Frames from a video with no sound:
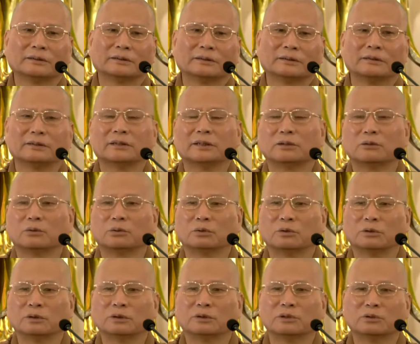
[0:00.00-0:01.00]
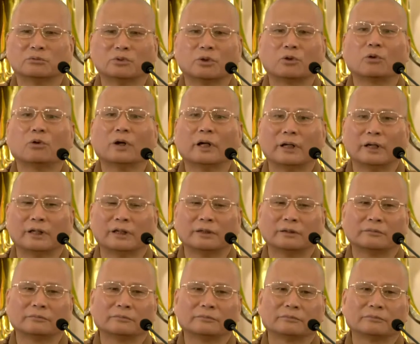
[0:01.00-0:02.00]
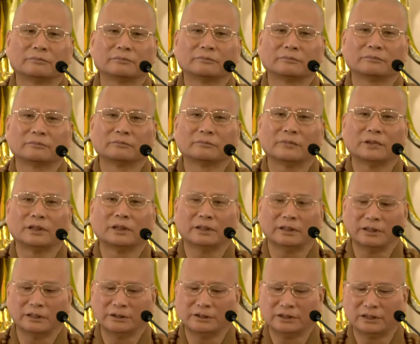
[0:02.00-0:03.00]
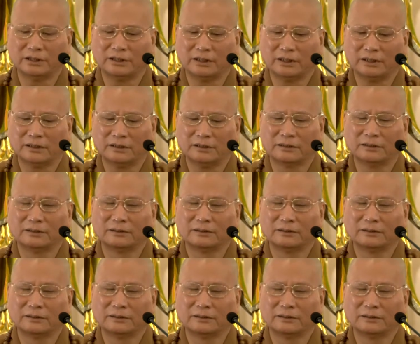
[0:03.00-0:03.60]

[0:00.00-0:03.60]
时间过得这么快，啊，眼见呐，